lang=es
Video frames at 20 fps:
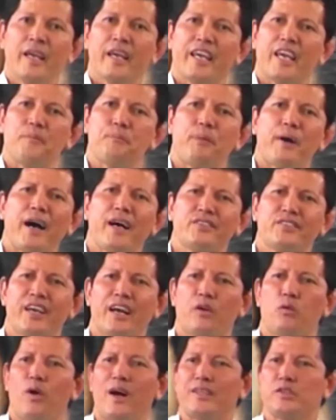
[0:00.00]
¿Qué
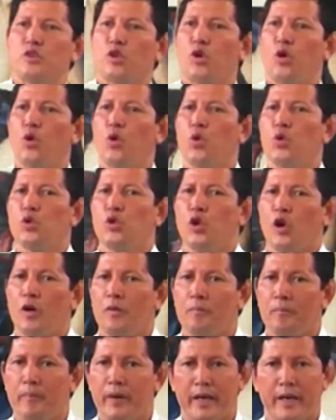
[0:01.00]
pasa cuando un
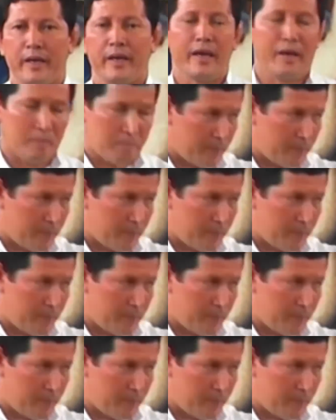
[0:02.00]
hombre,